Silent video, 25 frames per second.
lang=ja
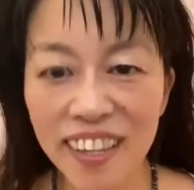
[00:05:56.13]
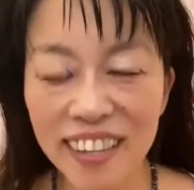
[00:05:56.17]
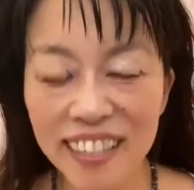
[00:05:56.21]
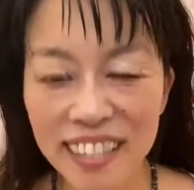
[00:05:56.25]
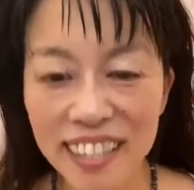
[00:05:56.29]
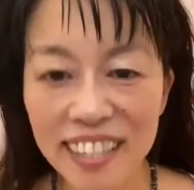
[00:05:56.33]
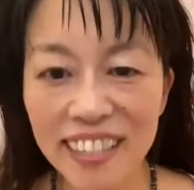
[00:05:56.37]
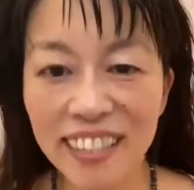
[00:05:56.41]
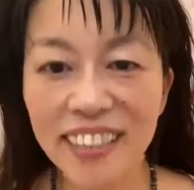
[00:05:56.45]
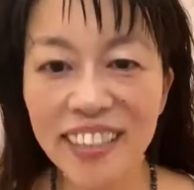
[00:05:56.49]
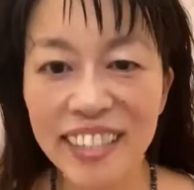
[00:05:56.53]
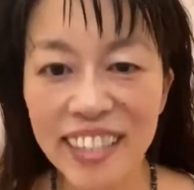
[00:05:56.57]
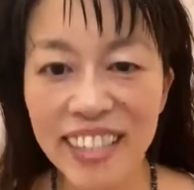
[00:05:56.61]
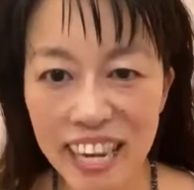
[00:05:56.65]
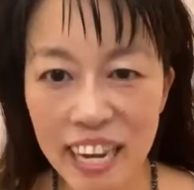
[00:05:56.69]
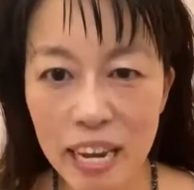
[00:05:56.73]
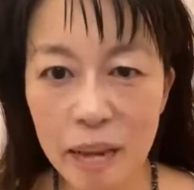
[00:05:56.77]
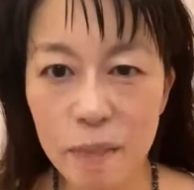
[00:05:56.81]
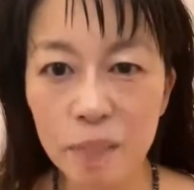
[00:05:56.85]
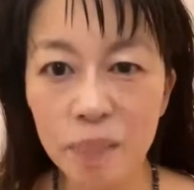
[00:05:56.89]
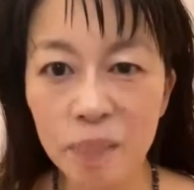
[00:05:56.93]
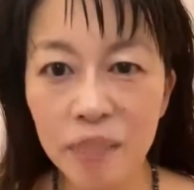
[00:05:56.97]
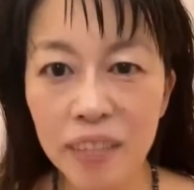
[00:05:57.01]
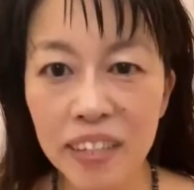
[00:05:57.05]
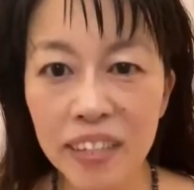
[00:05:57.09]
でそして、は
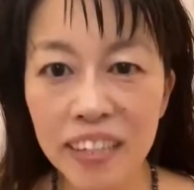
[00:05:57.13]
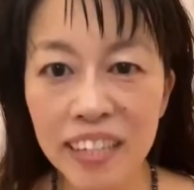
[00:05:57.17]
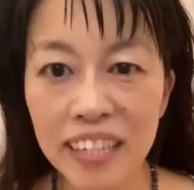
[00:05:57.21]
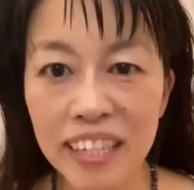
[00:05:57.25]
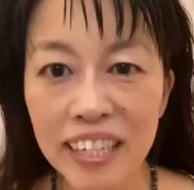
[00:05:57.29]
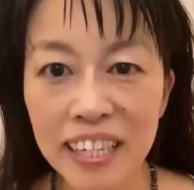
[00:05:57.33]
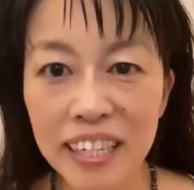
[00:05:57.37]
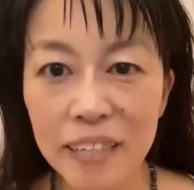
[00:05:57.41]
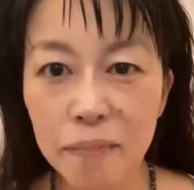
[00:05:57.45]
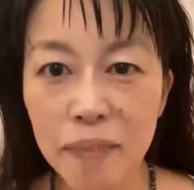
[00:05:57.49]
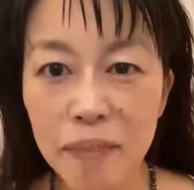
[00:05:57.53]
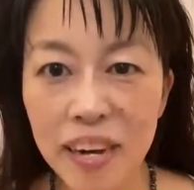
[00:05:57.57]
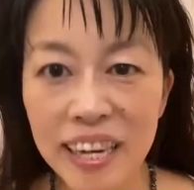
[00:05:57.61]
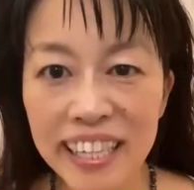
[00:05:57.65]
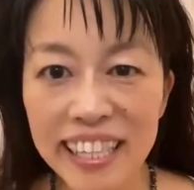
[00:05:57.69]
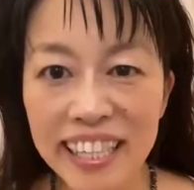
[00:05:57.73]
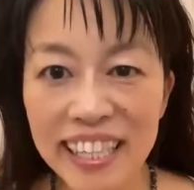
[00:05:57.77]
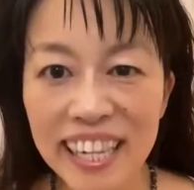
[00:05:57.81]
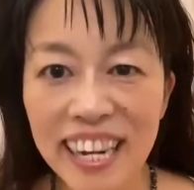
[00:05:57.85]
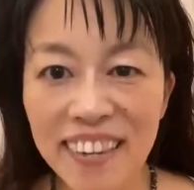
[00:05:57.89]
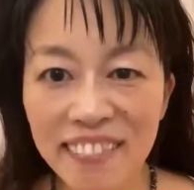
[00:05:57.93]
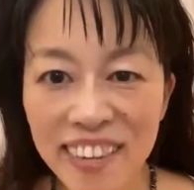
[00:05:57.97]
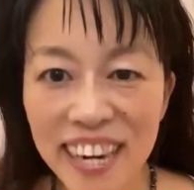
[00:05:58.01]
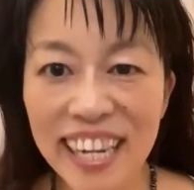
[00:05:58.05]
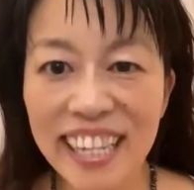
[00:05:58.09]
いまあ、ひ
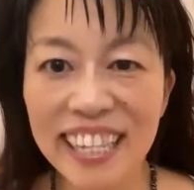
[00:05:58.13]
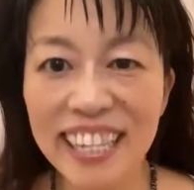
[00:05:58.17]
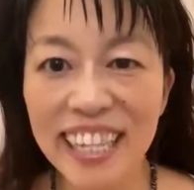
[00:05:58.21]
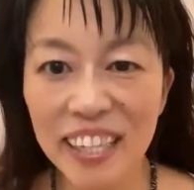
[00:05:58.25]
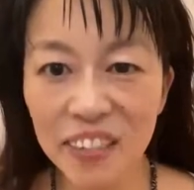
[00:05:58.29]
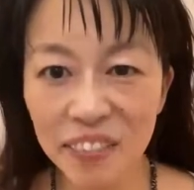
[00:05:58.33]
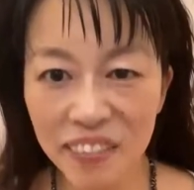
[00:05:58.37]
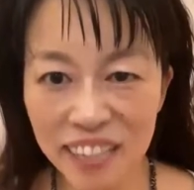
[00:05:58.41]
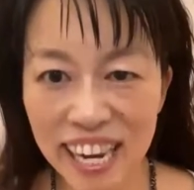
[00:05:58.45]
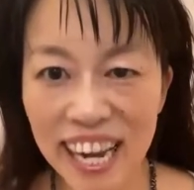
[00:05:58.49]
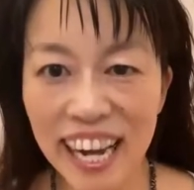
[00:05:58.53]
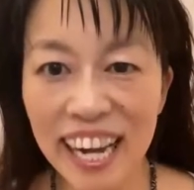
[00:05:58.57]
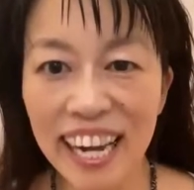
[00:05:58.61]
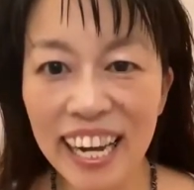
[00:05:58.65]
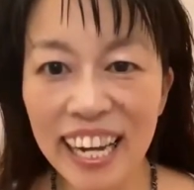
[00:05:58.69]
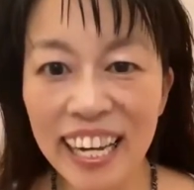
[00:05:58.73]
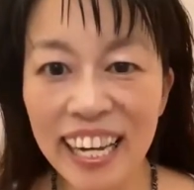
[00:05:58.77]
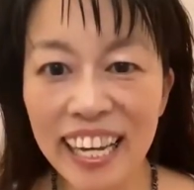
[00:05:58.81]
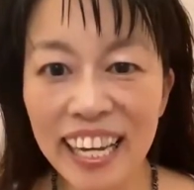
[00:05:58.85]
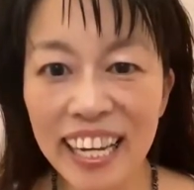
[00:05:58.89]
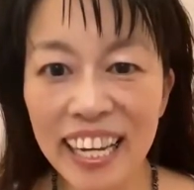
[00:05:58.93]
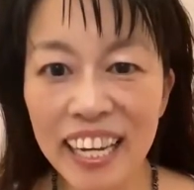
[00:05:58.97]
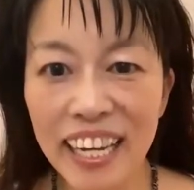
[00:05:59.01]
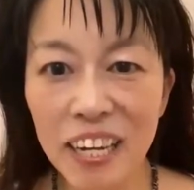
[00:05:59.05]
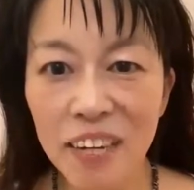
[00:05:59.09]
らめいたのが
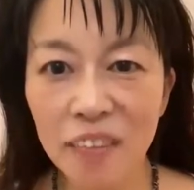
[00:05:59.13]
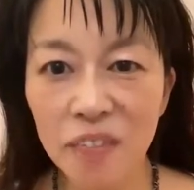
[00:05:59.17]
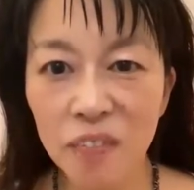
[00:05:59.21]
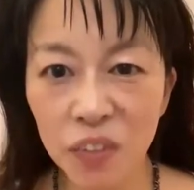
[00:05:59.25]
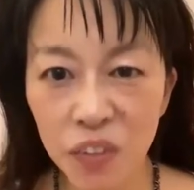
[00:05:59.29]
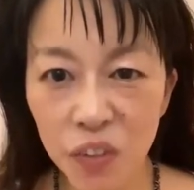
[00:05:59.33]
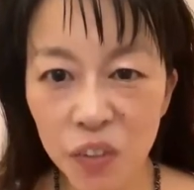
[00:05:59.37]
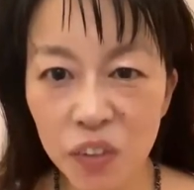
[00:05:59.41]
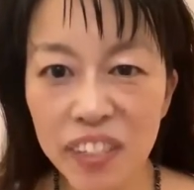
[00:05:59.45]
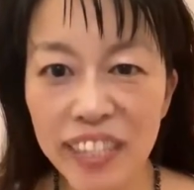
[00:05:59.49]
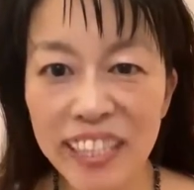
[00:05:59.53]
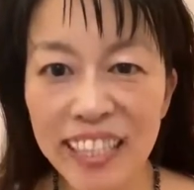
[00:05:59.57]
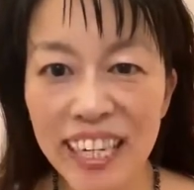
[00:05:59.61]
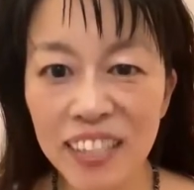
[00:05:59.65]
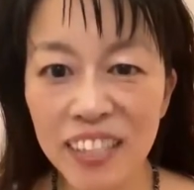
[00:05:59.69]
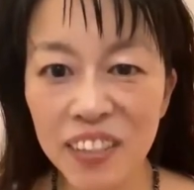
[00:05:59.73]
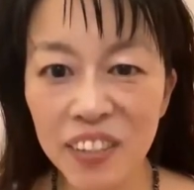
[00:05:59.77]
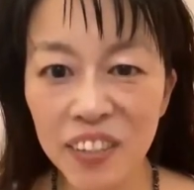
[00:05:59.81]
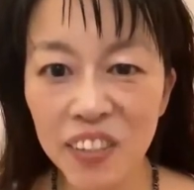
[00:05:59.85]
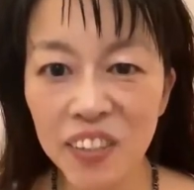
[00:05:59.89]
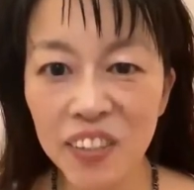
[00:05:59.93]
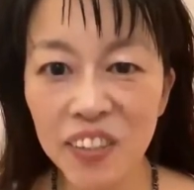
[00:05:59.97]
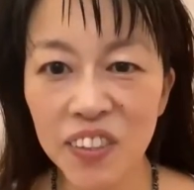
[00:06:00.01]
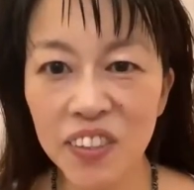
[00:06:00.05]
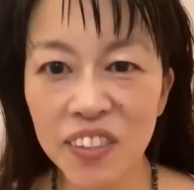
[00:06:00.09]
もうとにか
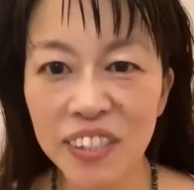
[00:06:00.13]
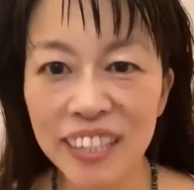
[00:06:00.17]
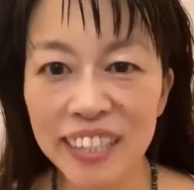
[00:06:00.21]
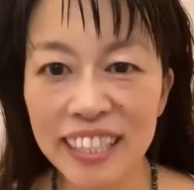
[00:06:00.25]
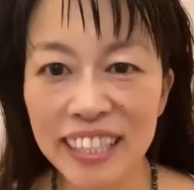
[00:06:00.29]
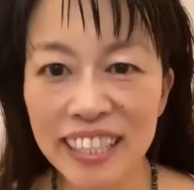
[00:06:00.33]
く、